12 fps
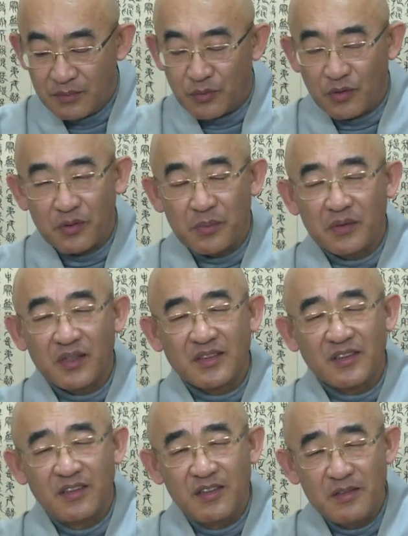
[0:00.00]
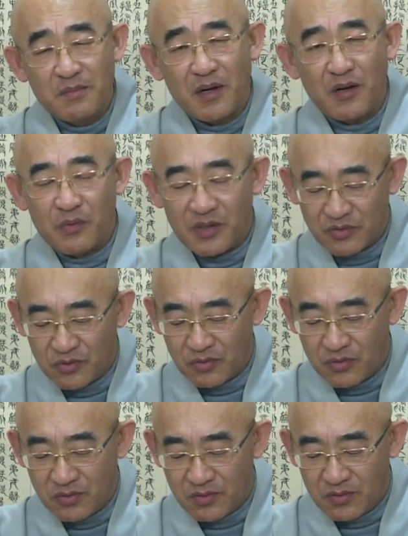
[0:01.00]
보기보다 정말
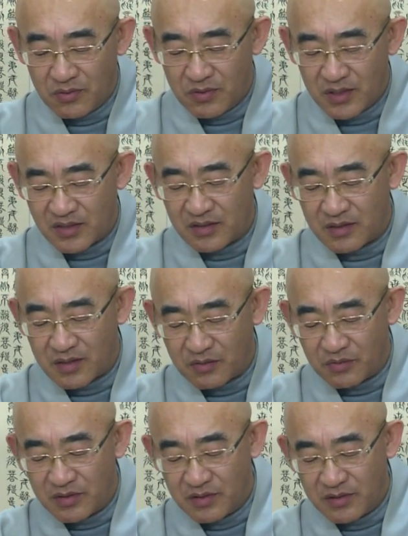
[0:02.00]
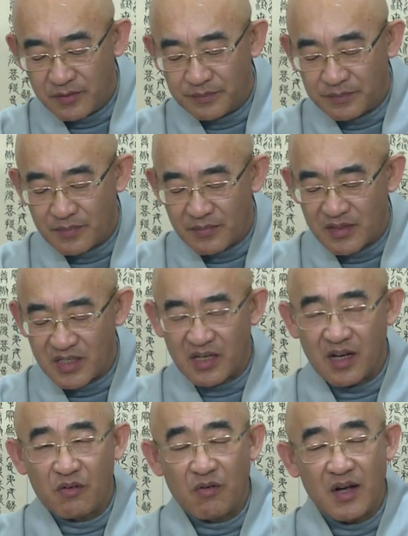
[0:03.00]
왜소하시더라고요.
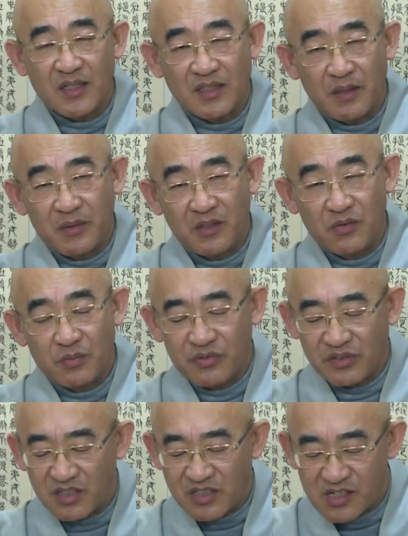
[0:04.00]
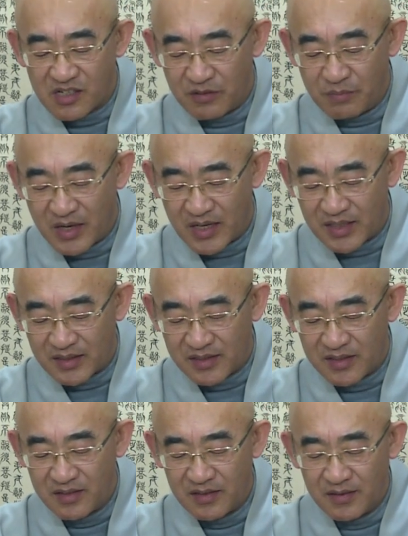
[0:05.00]
제가 꽉 잡아도 부서질 것만
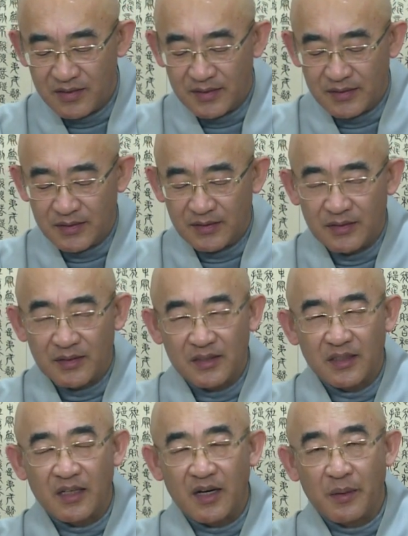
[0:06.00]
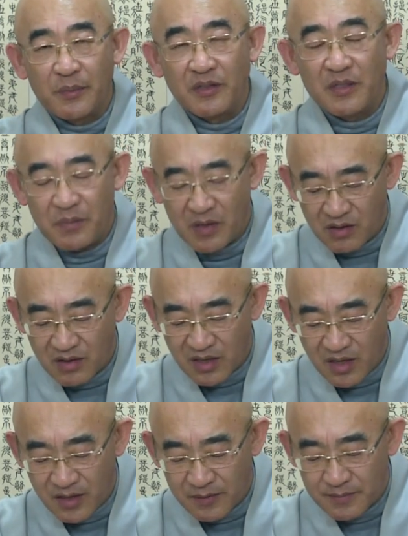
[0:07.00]
같은 그런 아버님의
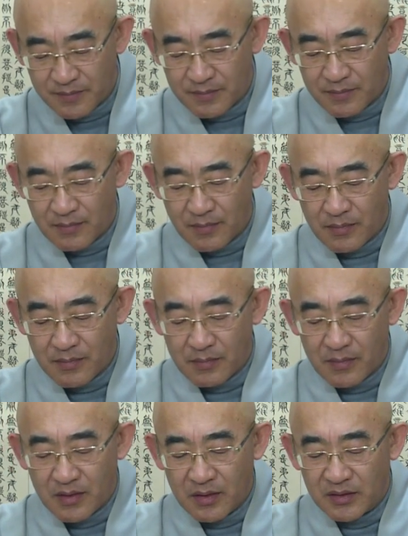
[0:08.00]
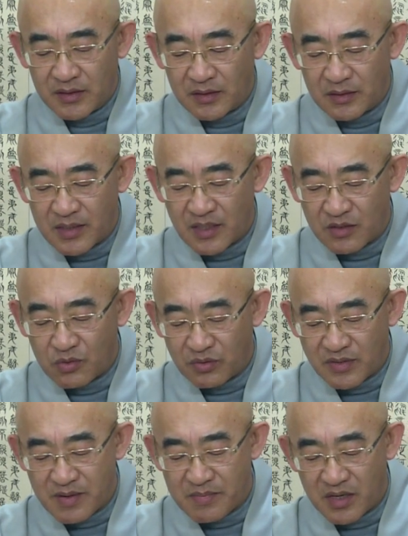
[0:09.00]
어깨. 지금까지
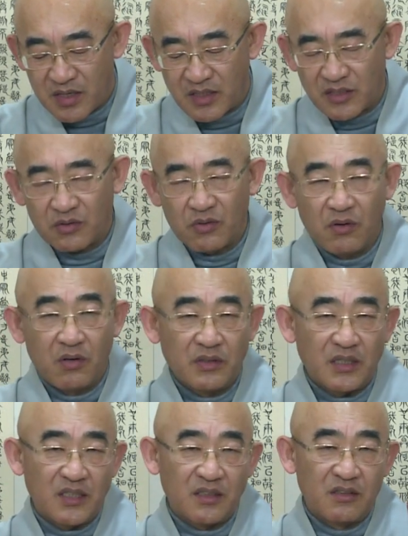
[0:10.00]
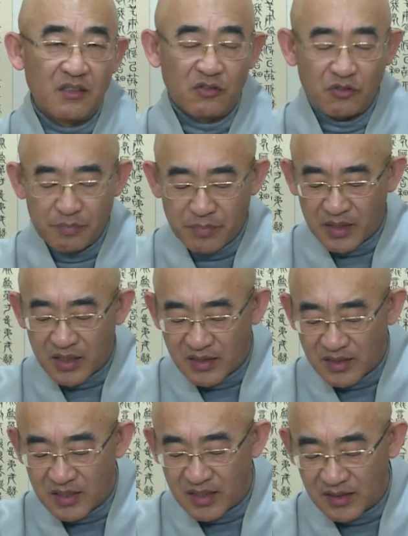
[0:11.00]
고생만 하시고 자식들
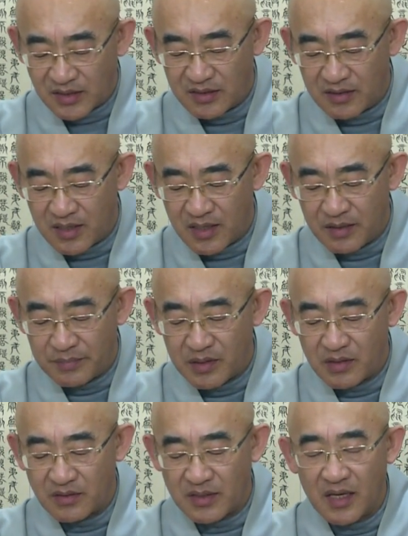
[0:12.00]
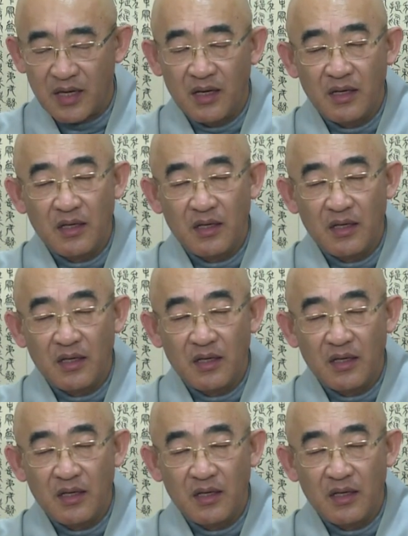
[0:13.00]
뒷바라지 하시느라 평생